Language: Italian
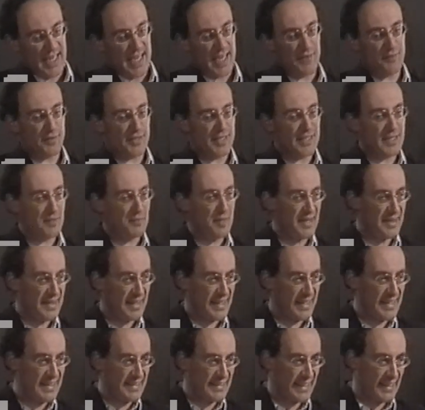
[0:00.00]

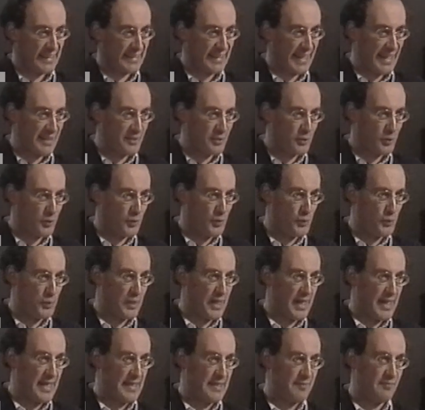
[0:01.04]
Evidentemente il trattato
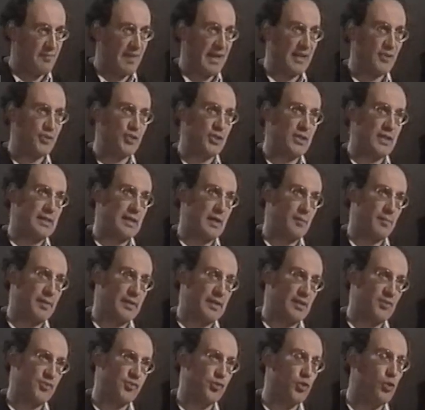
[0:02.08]
non è di facile
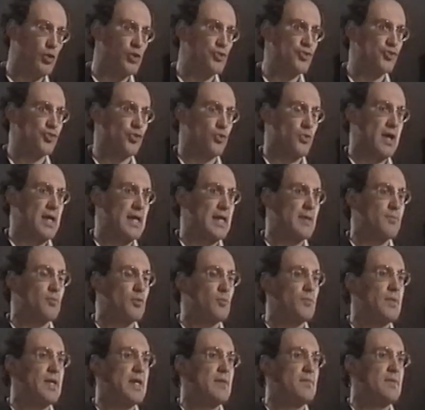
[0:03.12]
interpretazione, ci sono anche
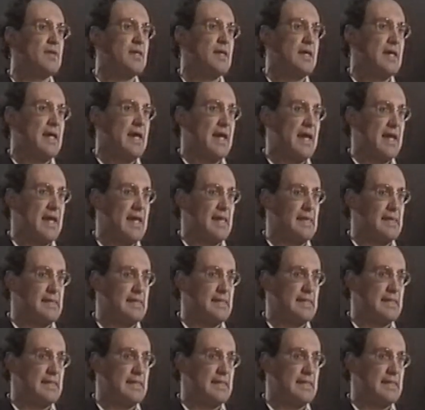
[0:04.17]
problemi eh,